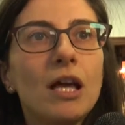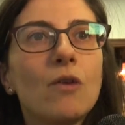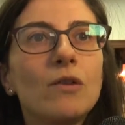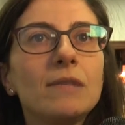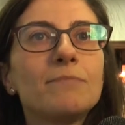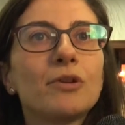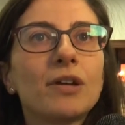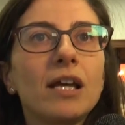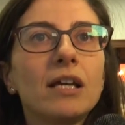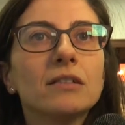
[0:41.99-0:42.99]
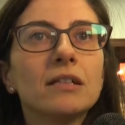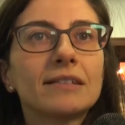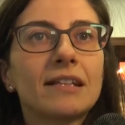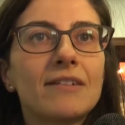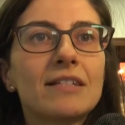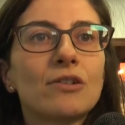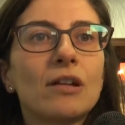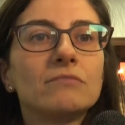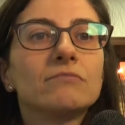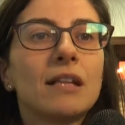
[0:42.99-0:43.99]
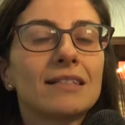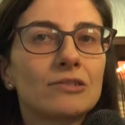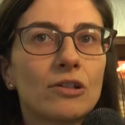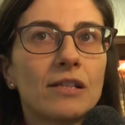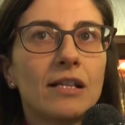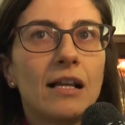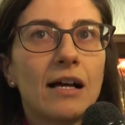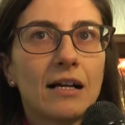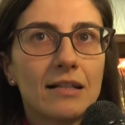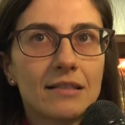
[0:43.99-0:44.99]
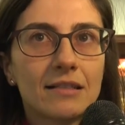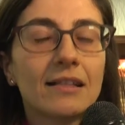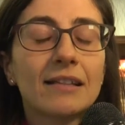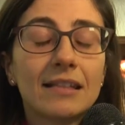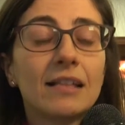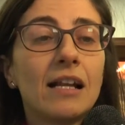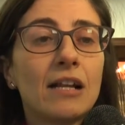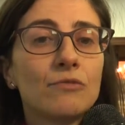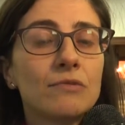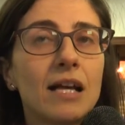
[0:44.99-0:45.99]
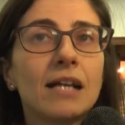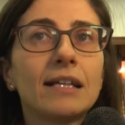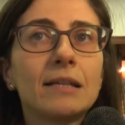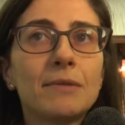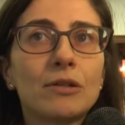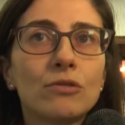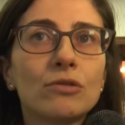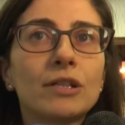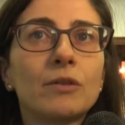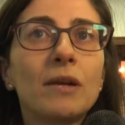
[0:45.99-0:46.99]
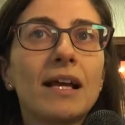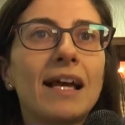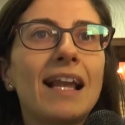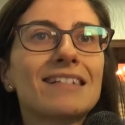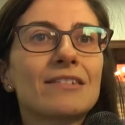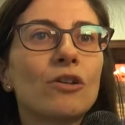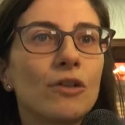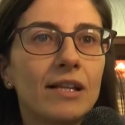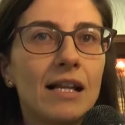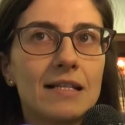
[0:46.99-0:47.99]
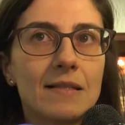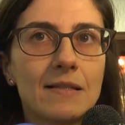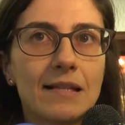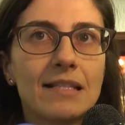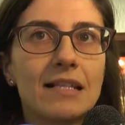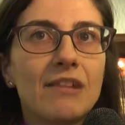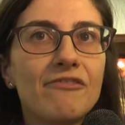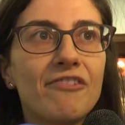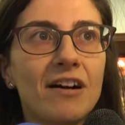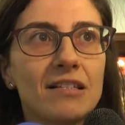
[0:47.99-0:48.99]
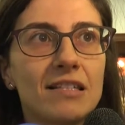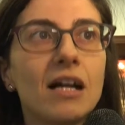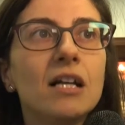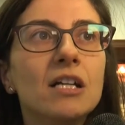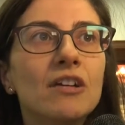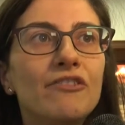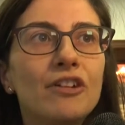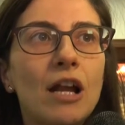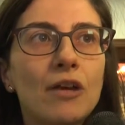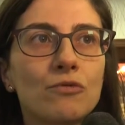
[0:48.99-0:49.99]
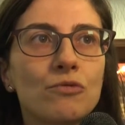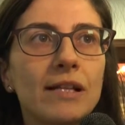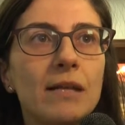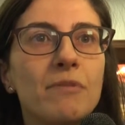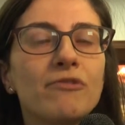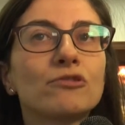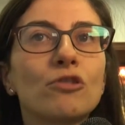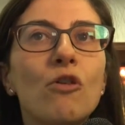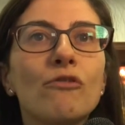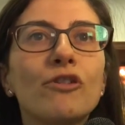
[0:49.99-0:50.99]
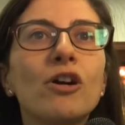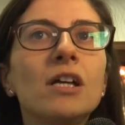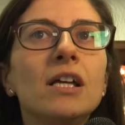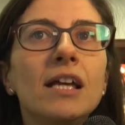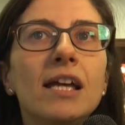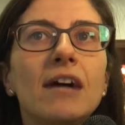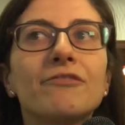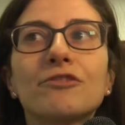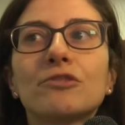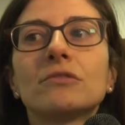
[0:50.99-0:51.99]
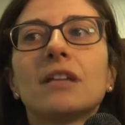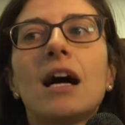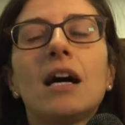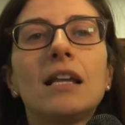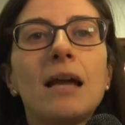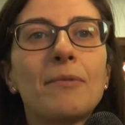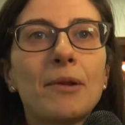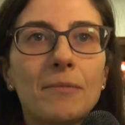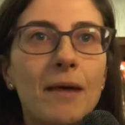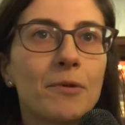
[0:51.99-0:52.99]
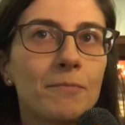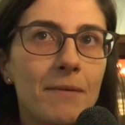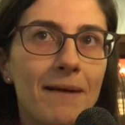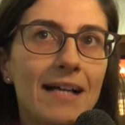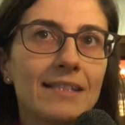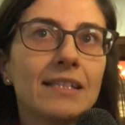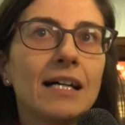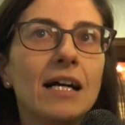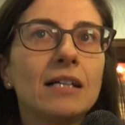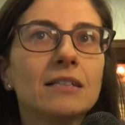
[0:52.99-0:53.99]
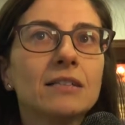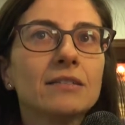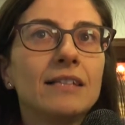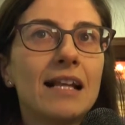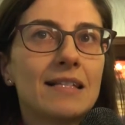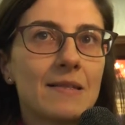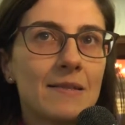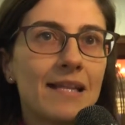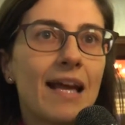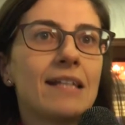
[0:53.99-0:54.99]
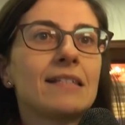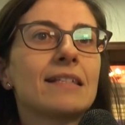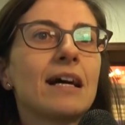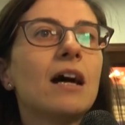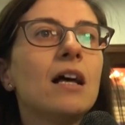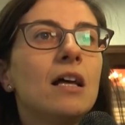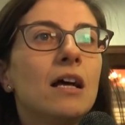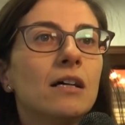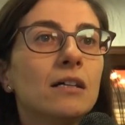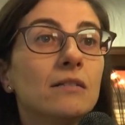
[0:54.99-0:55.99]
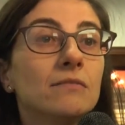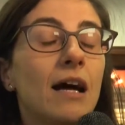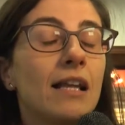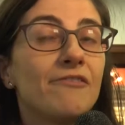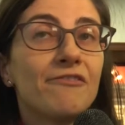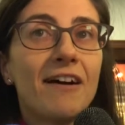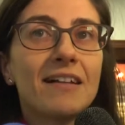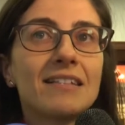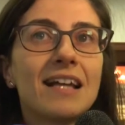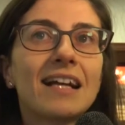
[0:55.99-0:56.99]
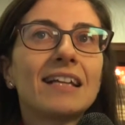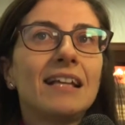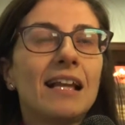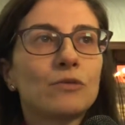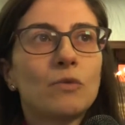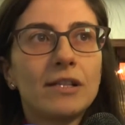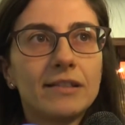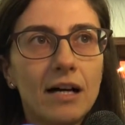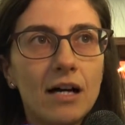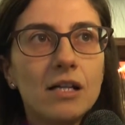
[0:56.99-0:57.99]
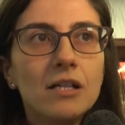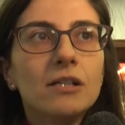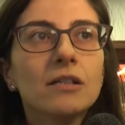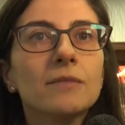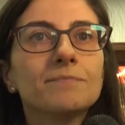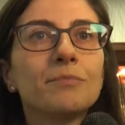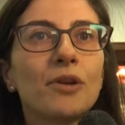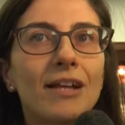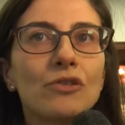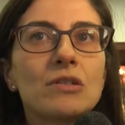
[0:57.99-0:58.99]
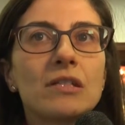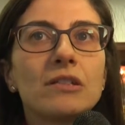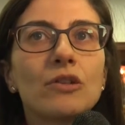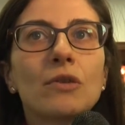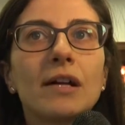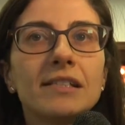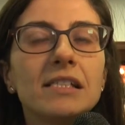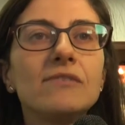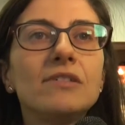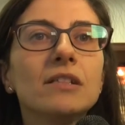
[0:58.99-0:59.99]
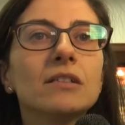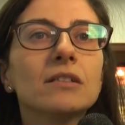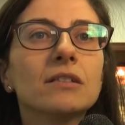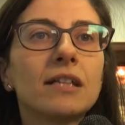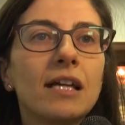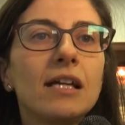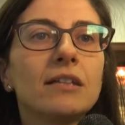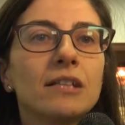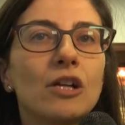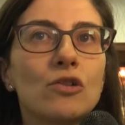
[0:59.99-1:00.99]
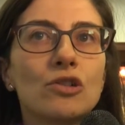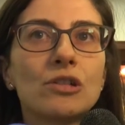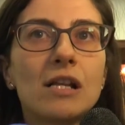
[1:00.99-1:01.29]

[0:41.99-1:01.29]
È un libro che eh, attraverso la storia della Casa Santa dell'Annunziata ripercorre quella che è la storia dell'assistenza all'infanzia fino alla chiusura del Befotrofio e affronta la, la problematica eh, dell'assistenza ehm, all'infanzia anche nell'attualità, ehm, ponendosi interrogativi eh, che nel corso